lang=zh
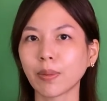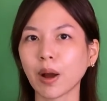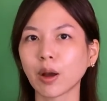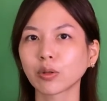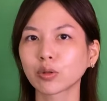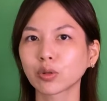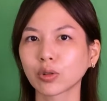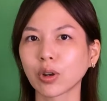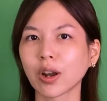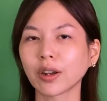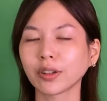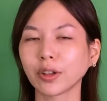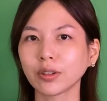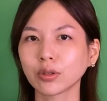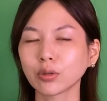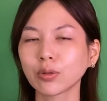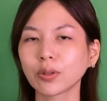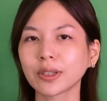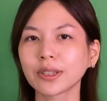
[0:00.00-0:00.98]
包装
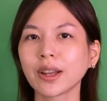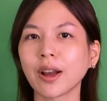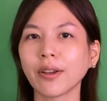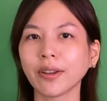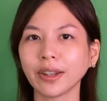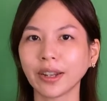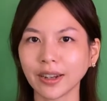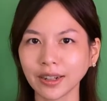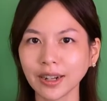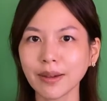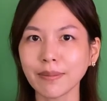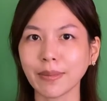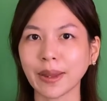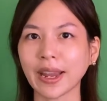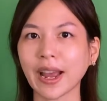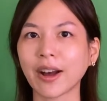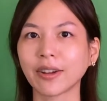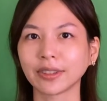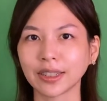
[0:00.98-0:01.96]
塑造一个更
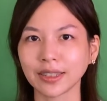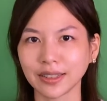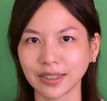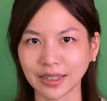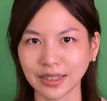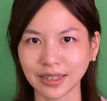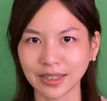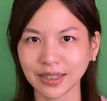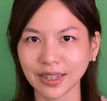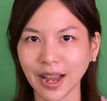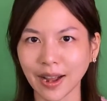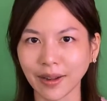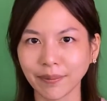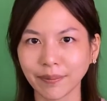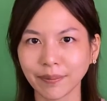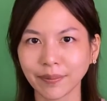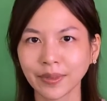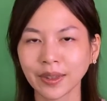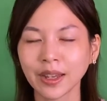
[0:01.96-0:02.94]
美好的形象；
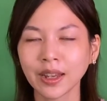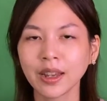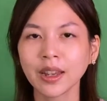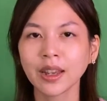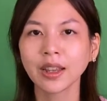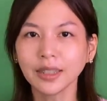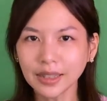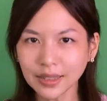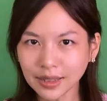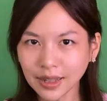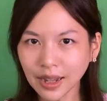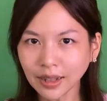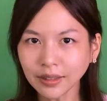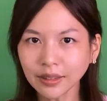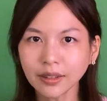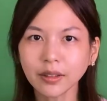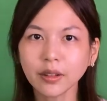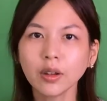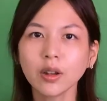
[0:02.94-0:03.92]
第三
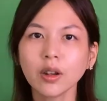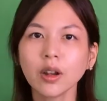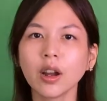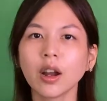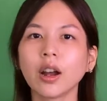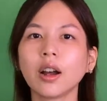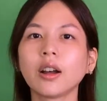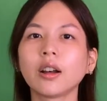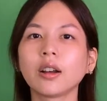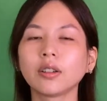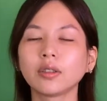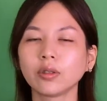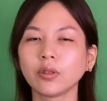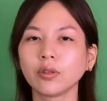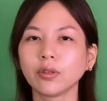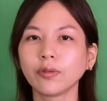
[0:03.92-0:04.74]
呢，呃。